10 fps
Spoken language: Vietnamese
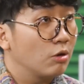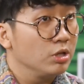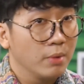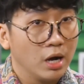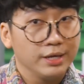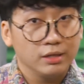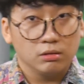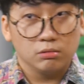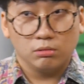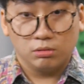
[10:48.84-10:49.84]
tao đi bơi
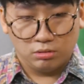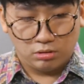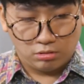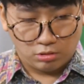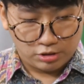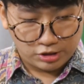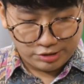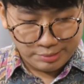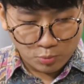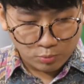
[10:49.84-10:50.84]
rồi
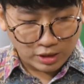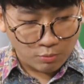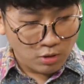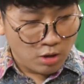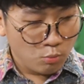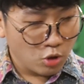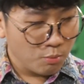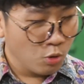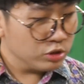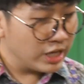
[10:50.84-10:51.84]
tao đi gom, mua
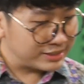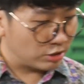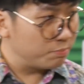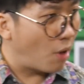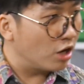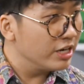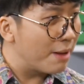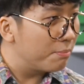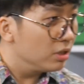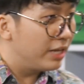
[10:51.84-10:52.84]
gom muống về xào thịt bò nữa
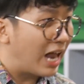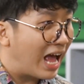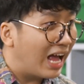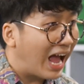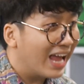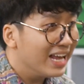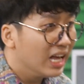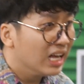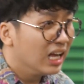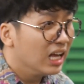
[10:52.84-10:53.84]
nè vậy là ai
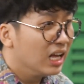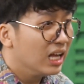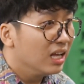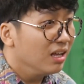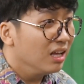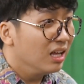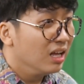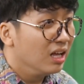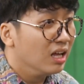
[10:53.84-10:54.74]
ai